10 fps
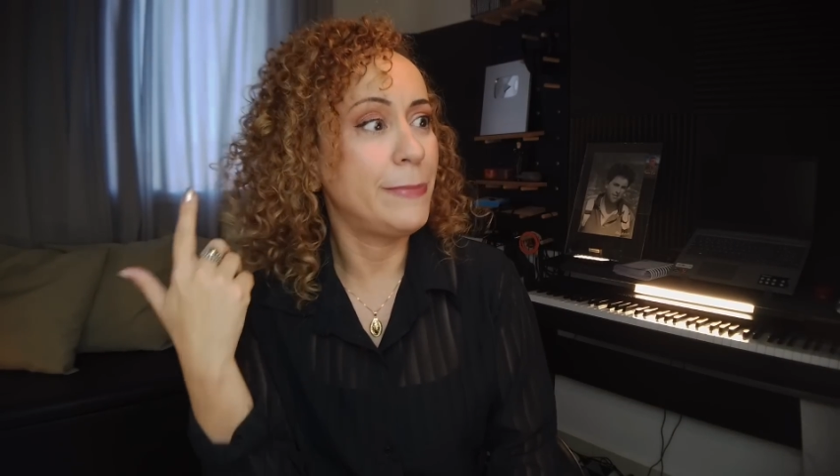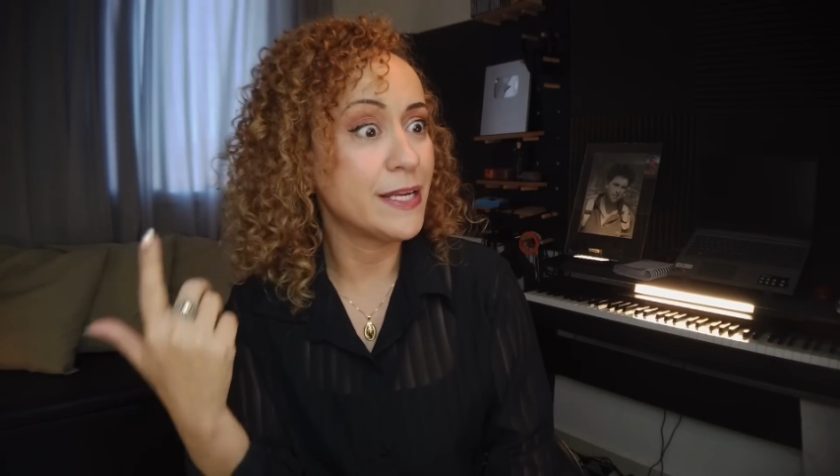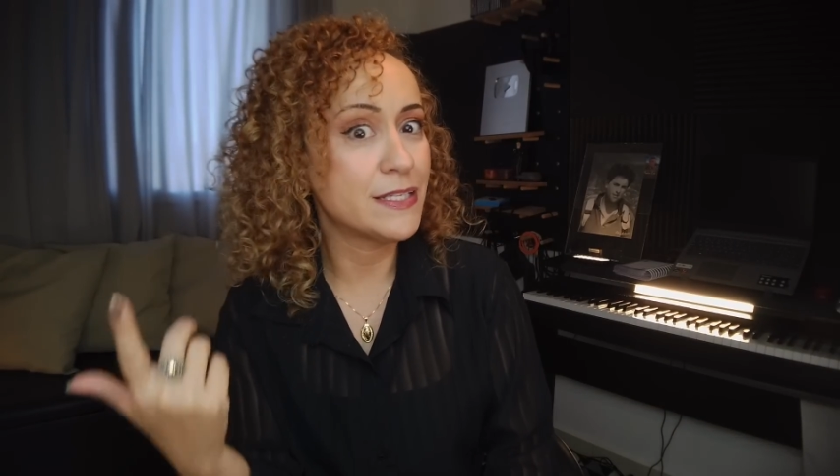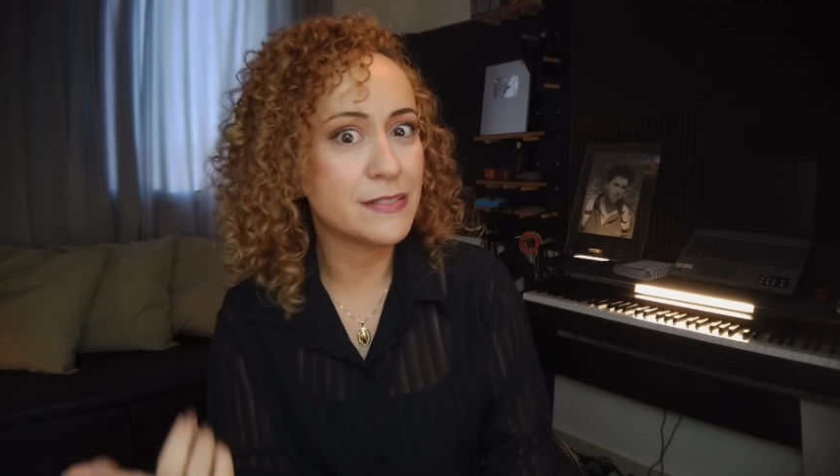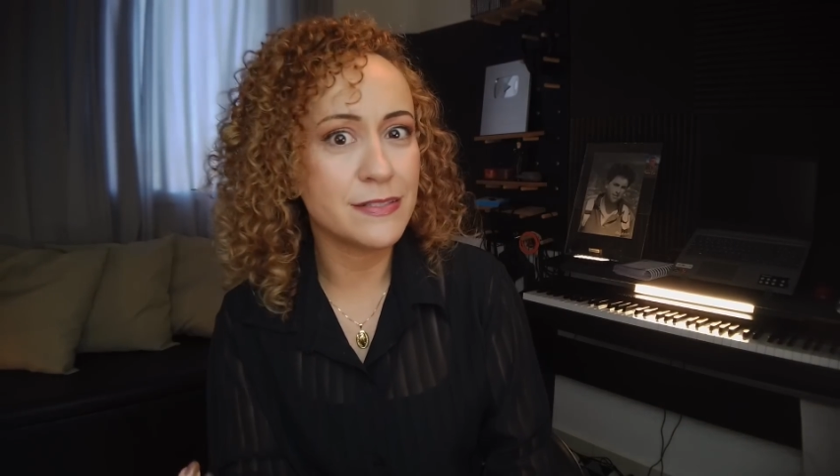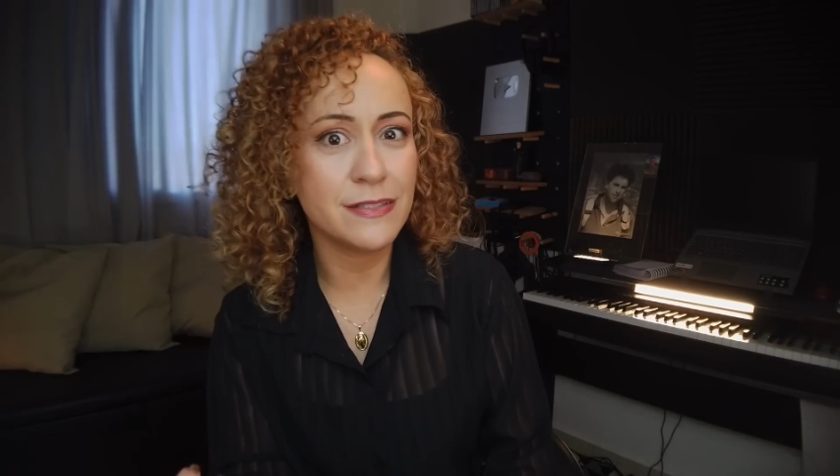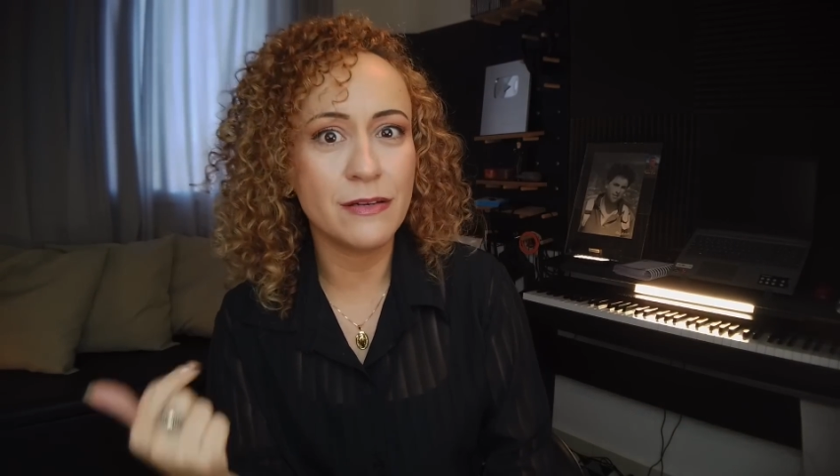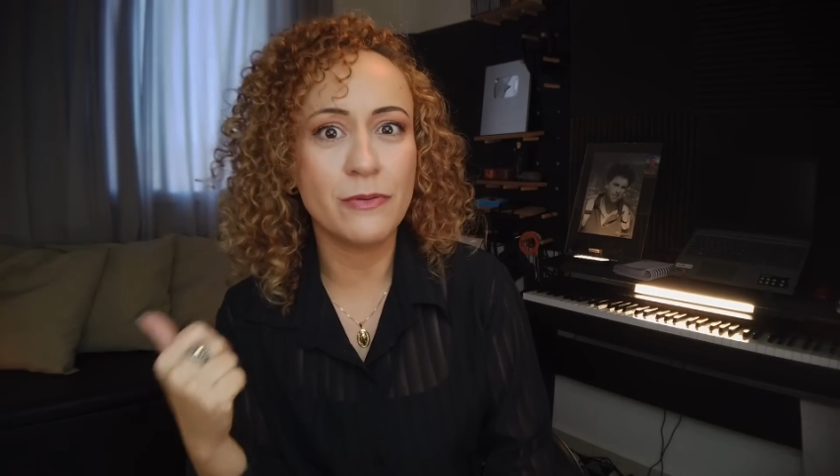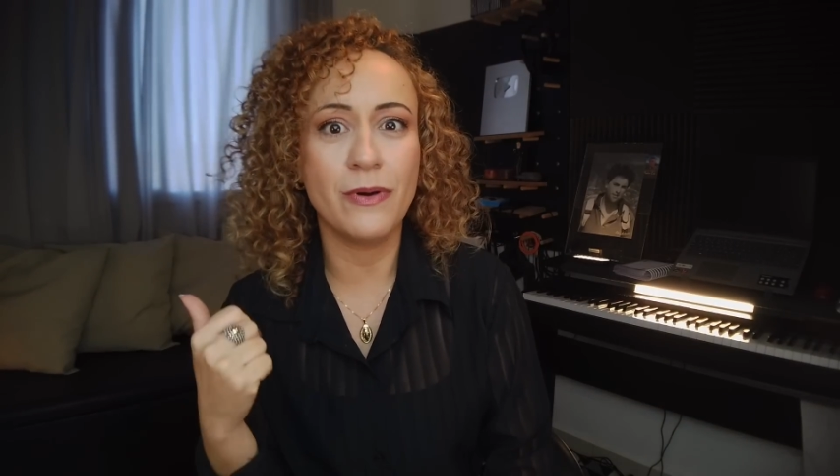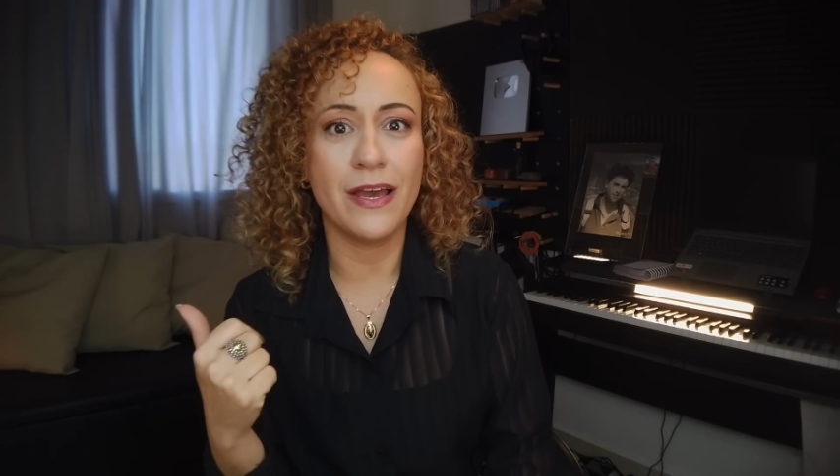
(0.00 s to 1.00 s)

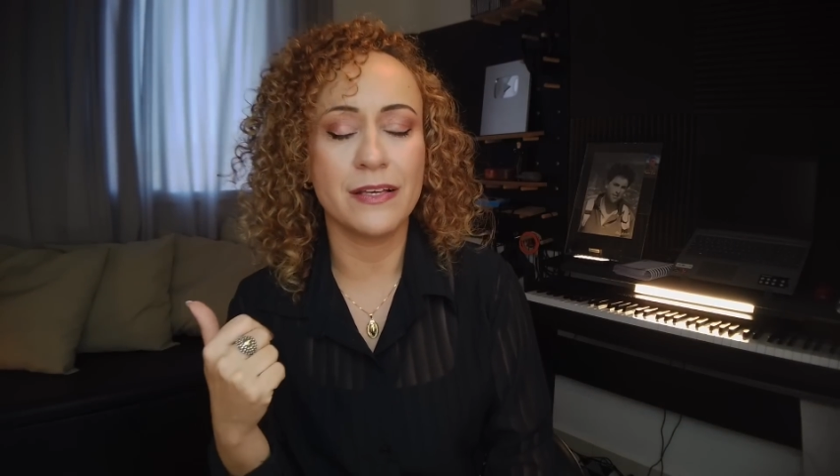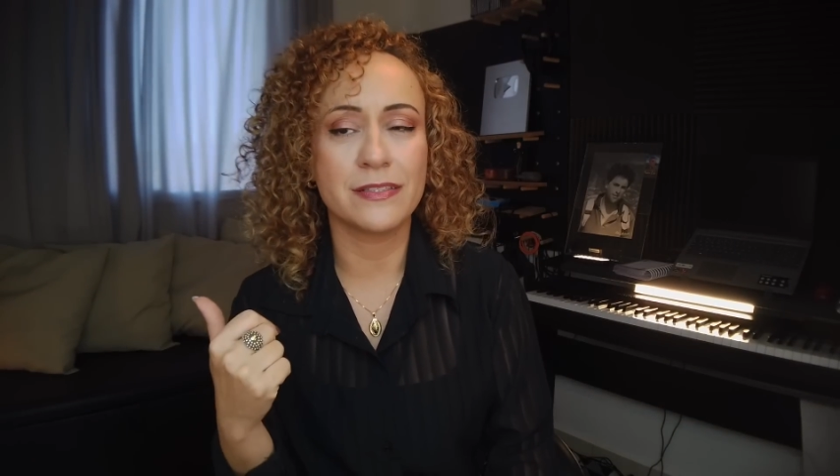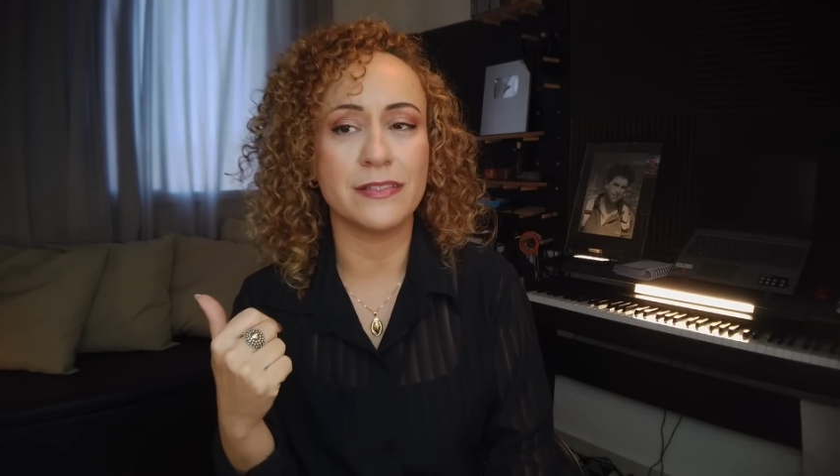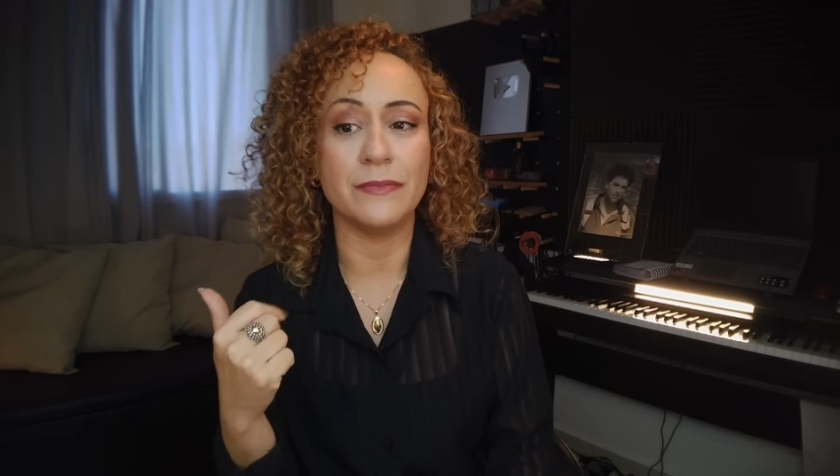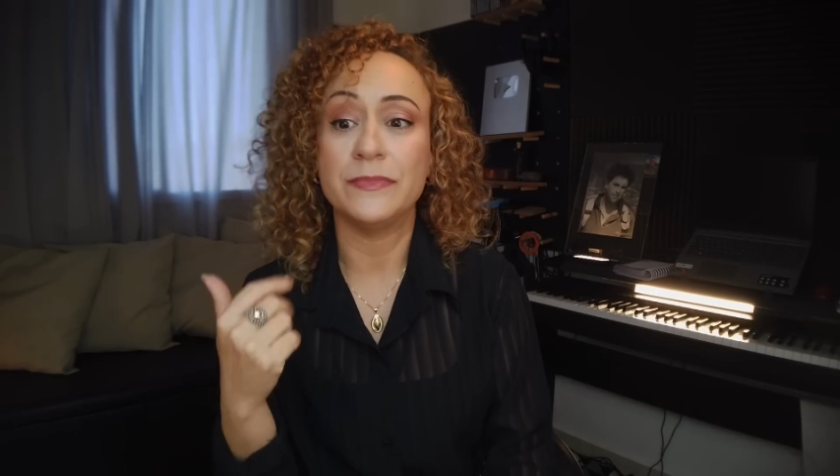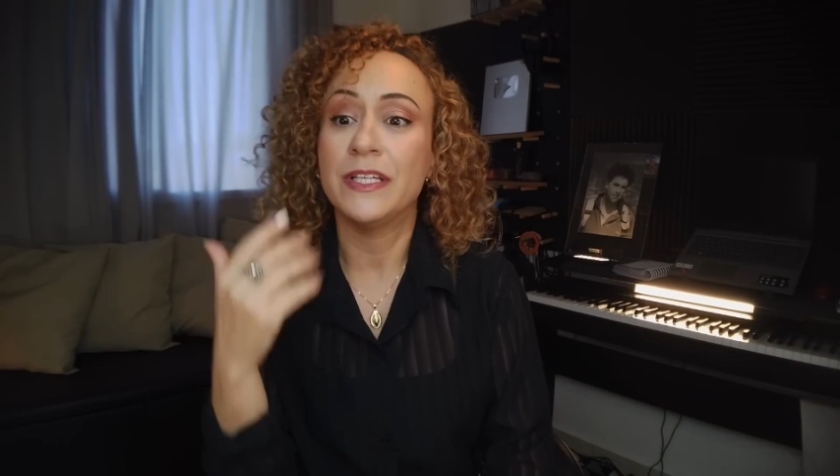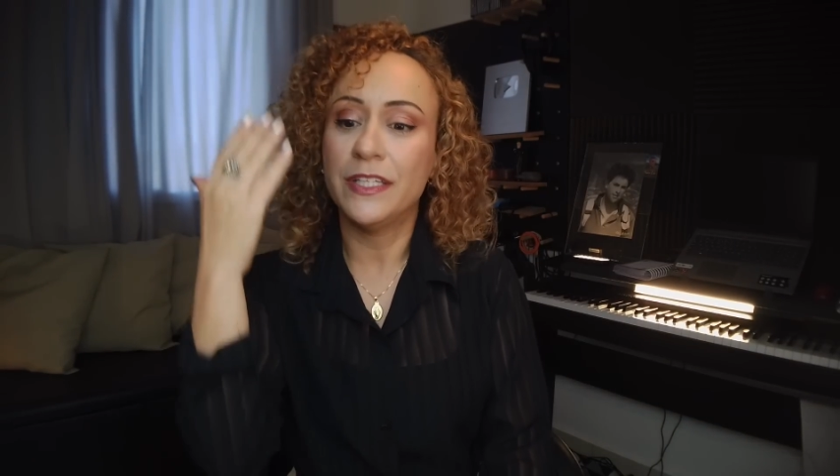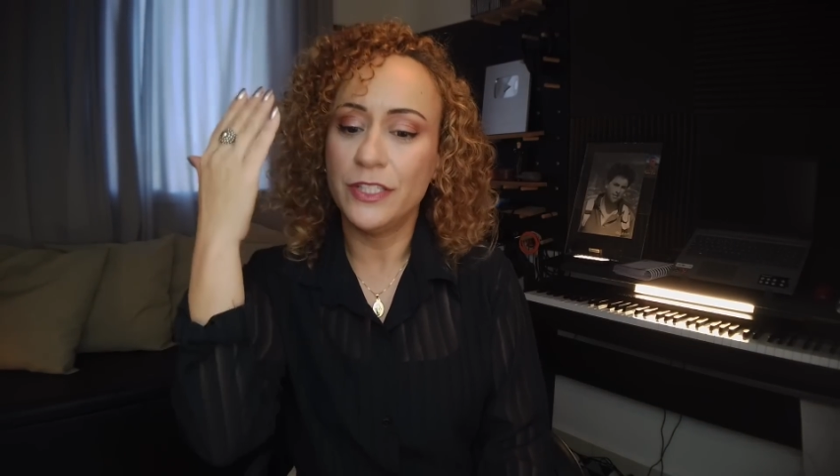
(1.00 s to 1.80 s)
parecida com essa.